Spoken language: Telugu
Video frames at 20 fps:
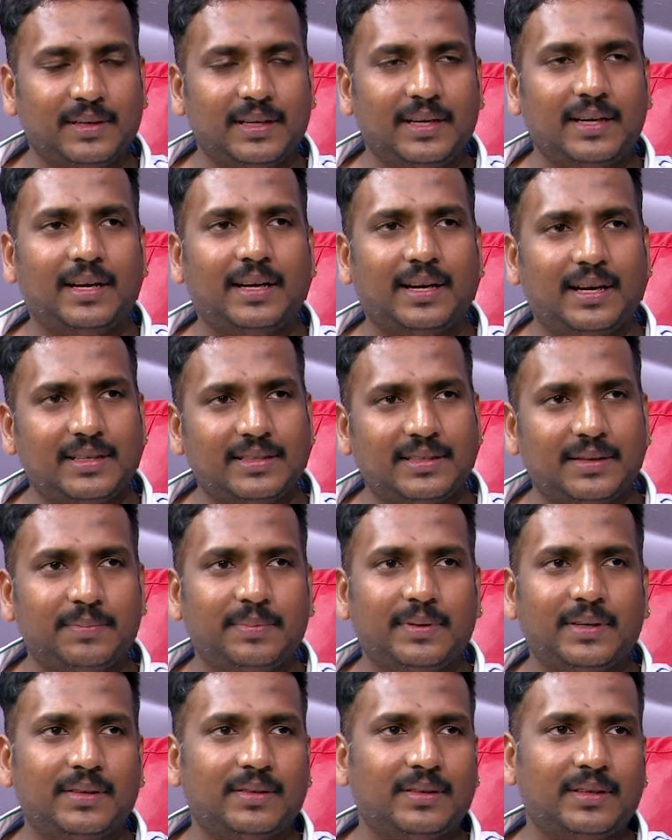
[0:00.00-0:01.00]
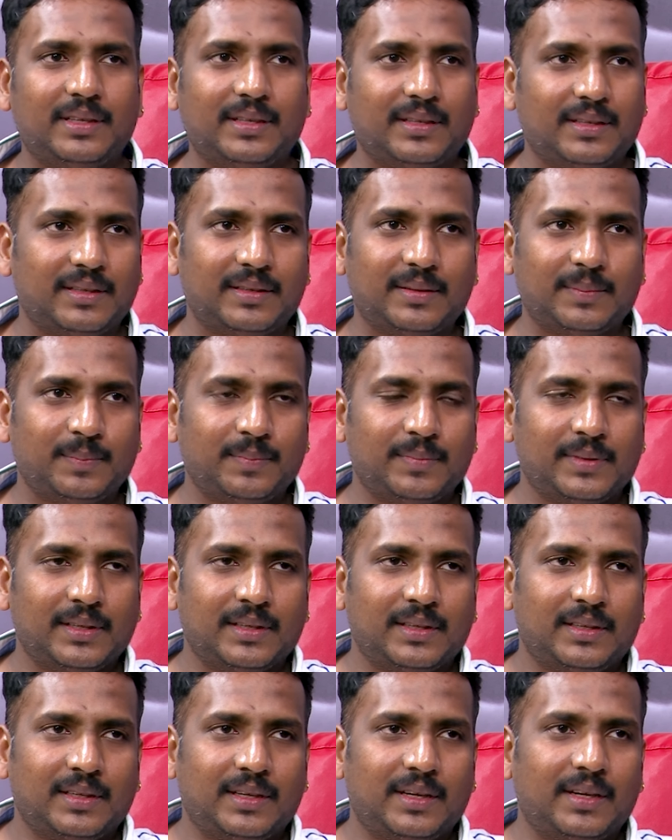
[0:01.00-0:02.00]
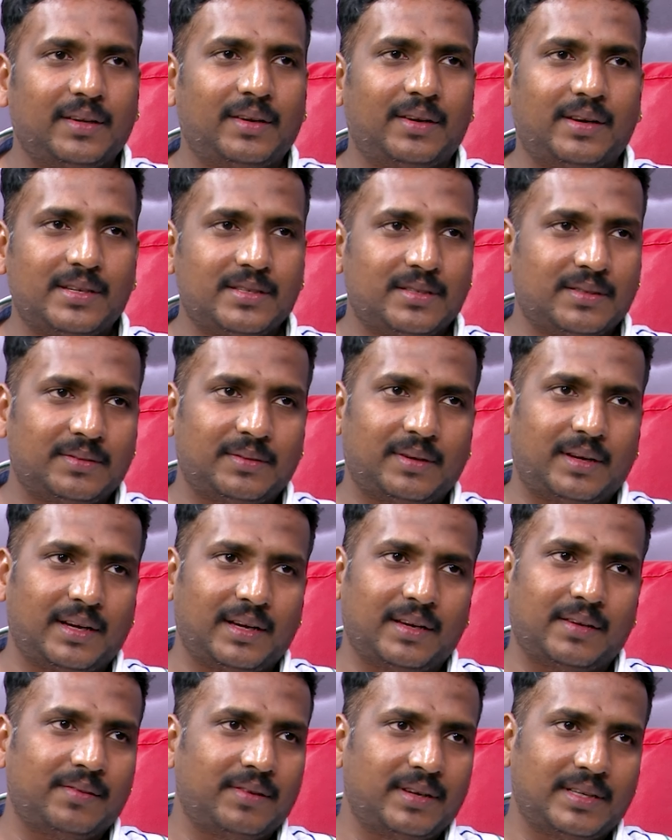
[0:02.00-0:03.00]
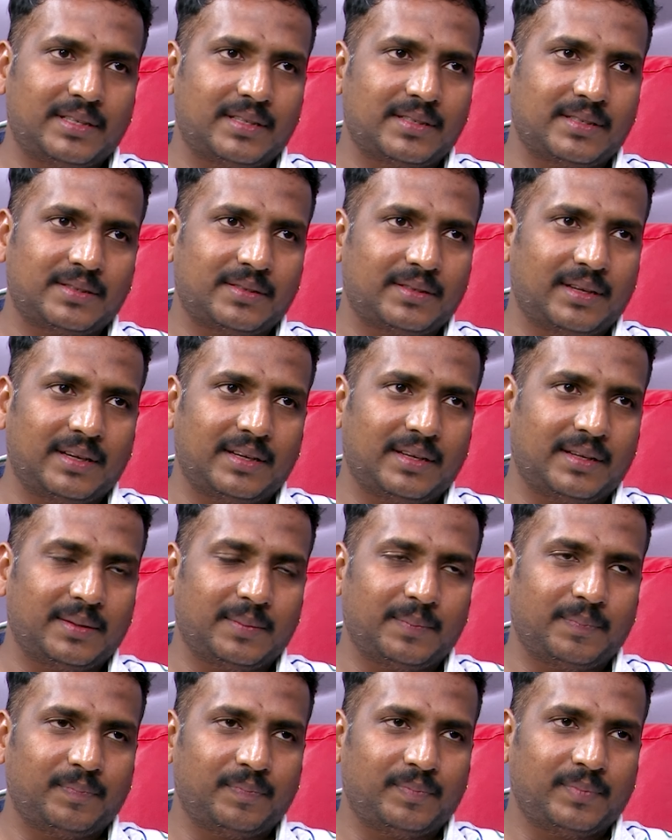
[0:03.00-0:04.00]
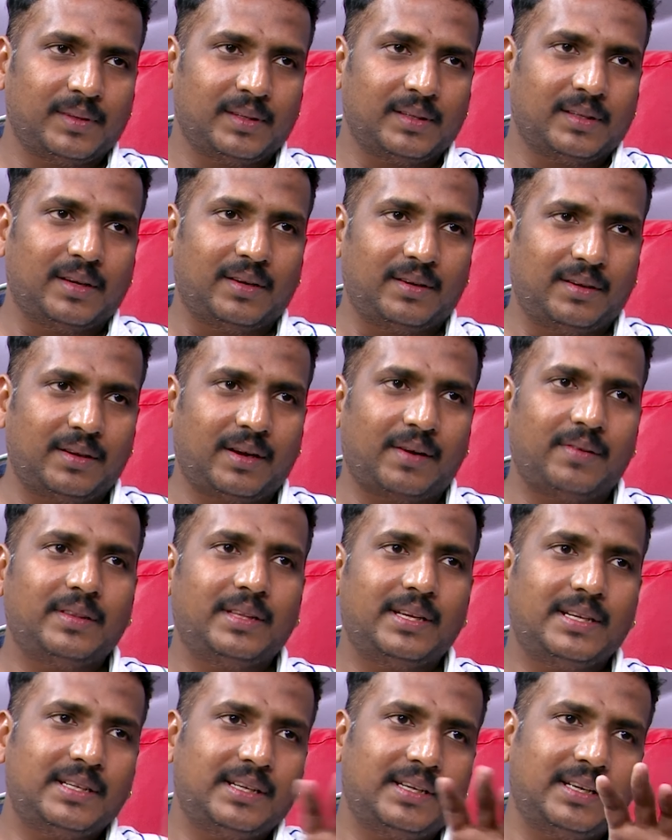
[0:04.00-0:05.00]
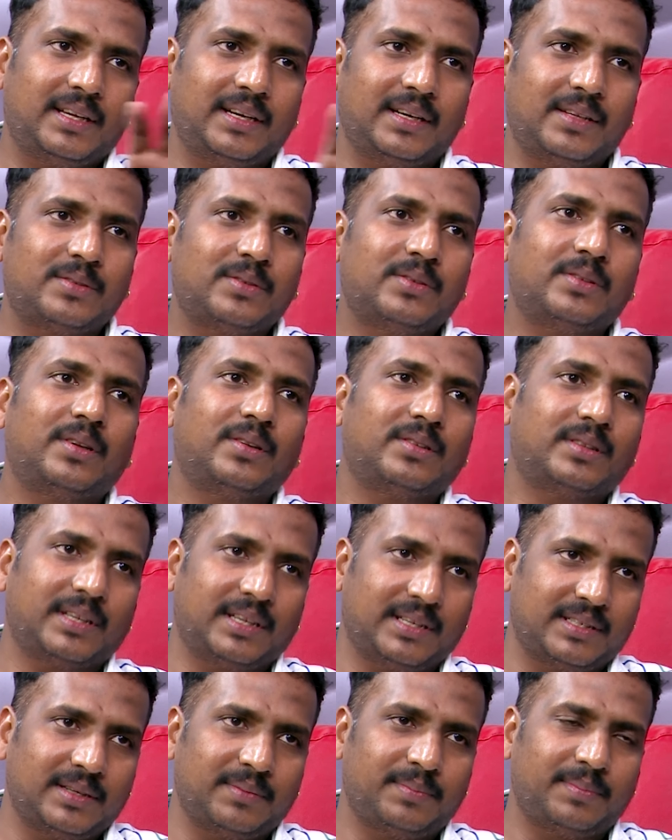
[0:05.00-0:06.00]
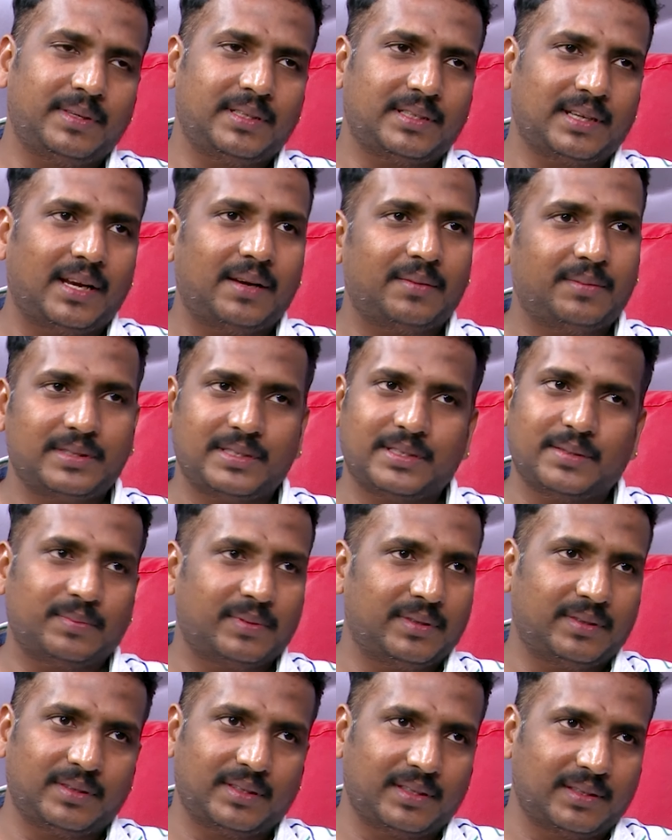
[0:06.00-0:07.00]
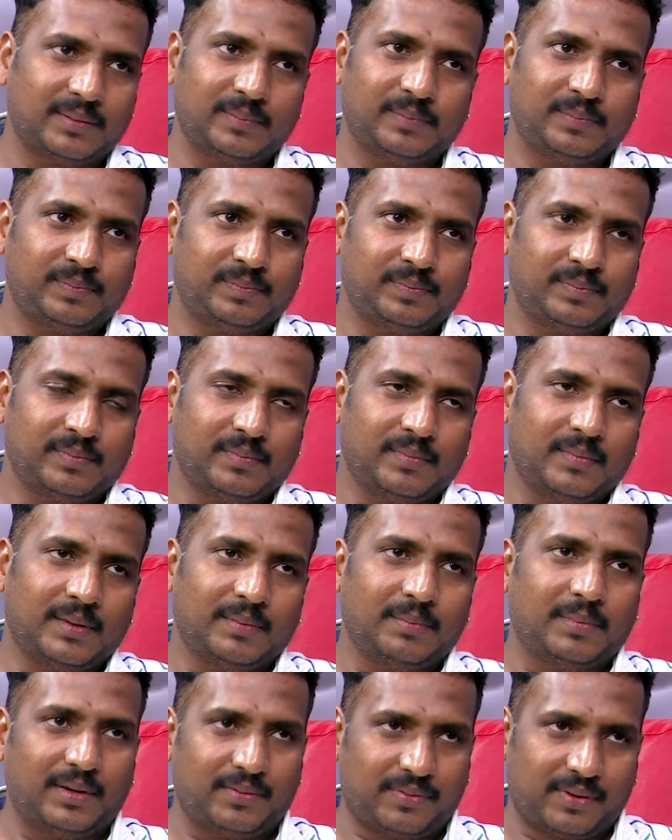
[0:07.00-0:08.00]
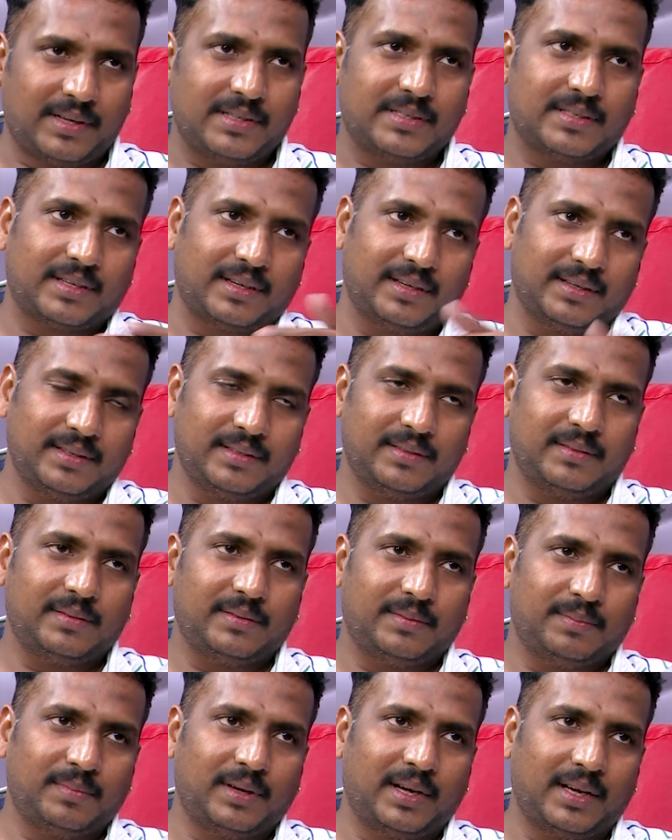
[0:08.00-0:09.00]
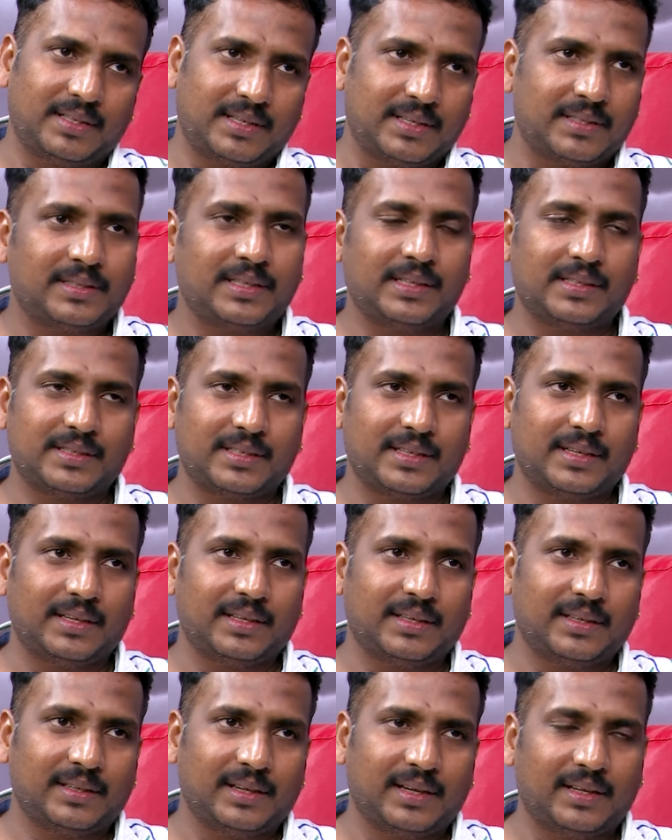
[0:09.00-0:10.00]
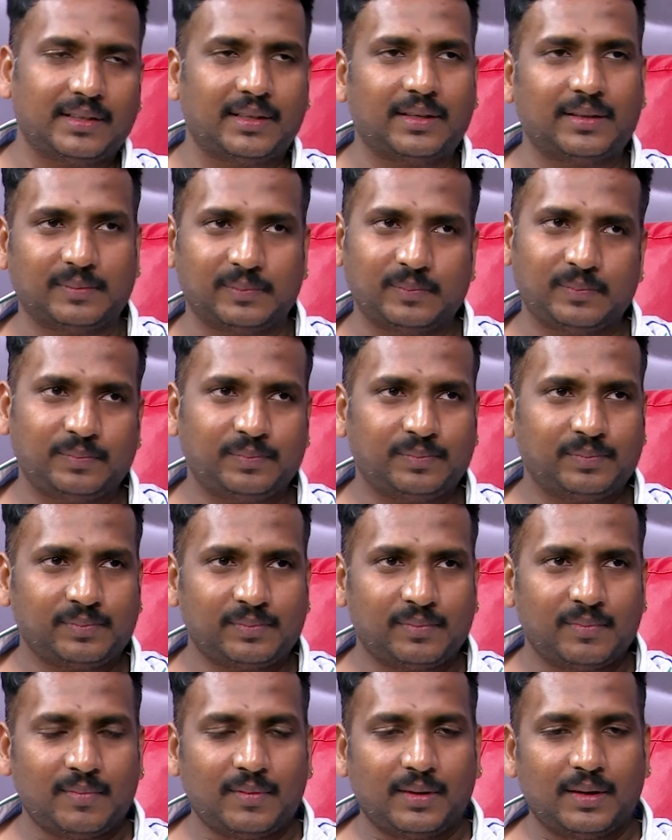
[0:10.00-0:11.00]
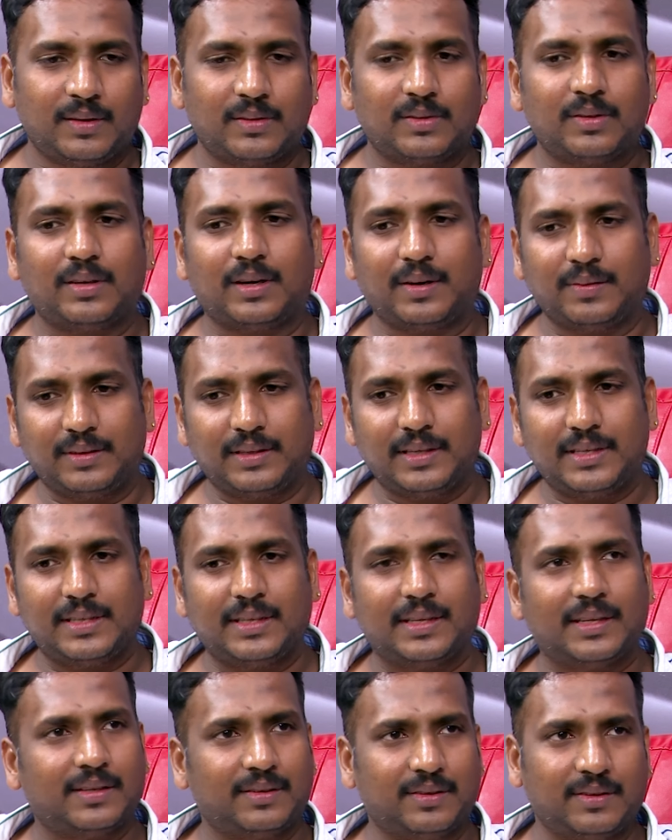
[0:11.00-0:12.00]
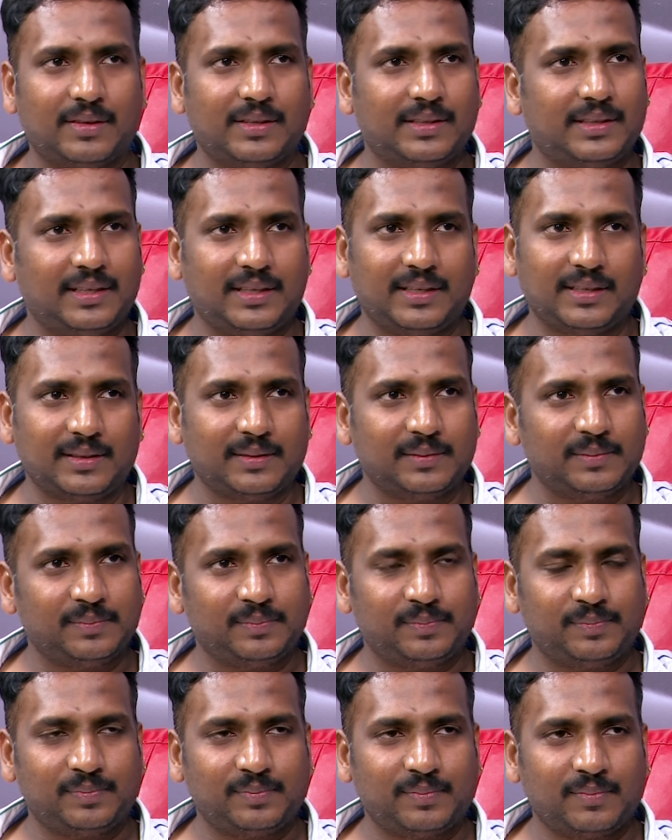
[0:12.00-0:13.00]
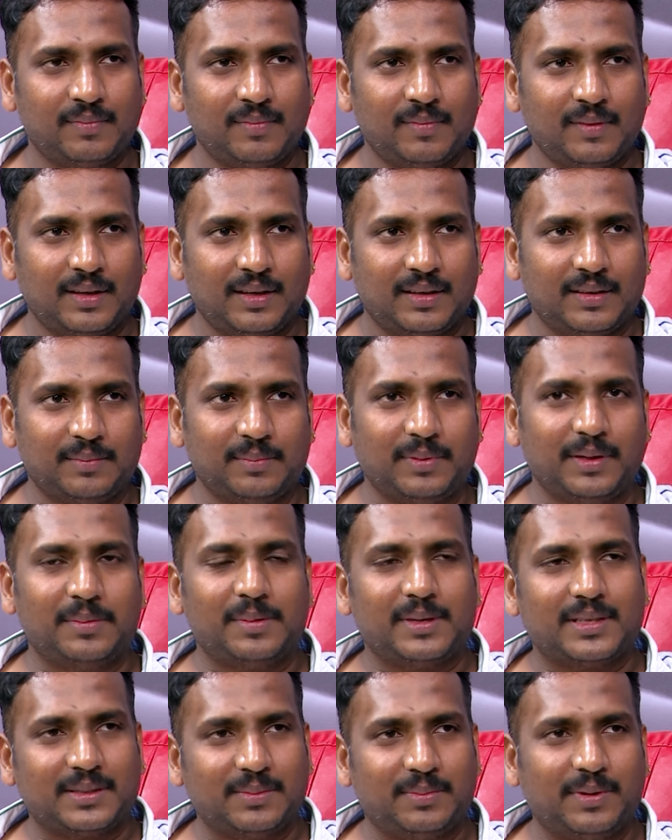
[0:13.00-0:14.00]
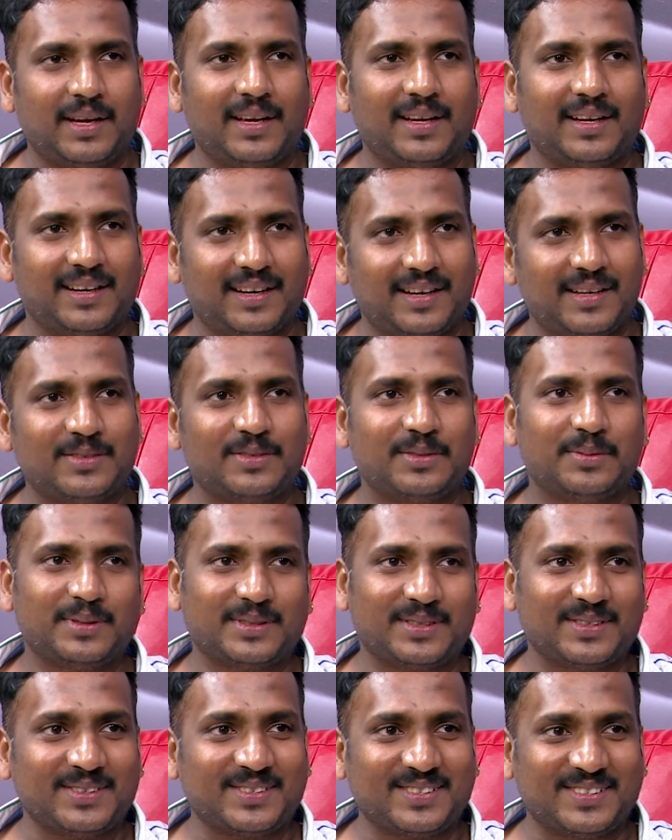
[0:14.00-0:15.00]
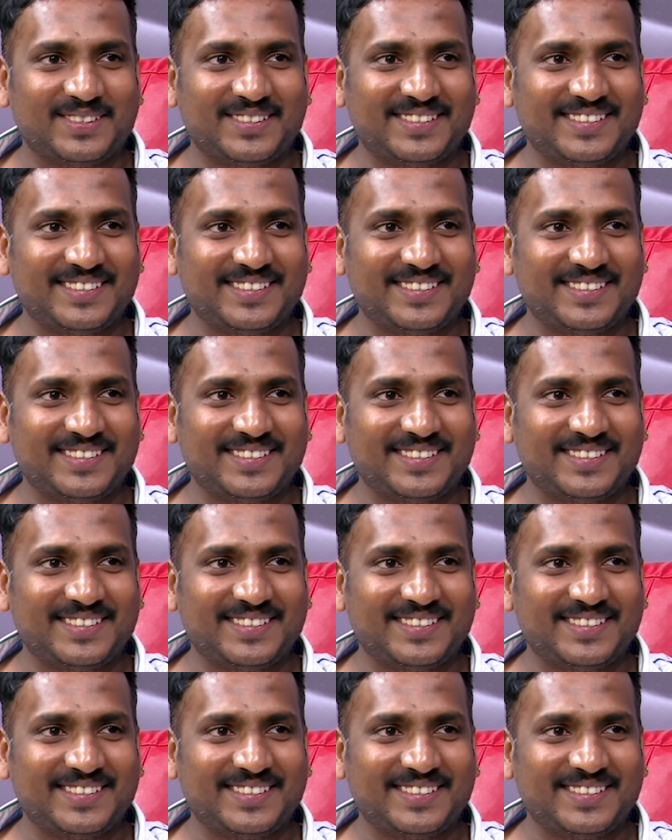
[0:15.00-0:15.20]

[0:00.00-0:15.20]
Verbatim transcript: నేనే కథ చెప్పినా కూడా హీరోయిజం ఆ ఎలివేషన్స్ కానీ అన్నీ రవితేజ గారికి సూట్ అవుతాయని చెప్పి చాలామంది చెప్తూ ఉంటారు మా ఫ్రెండ్స్ మా అసిస్టెంట్స్ కానీ అందరూ సో రవితేజ గారు దొరికితే బేవత్స భయానకాలు చూపించవచ్చు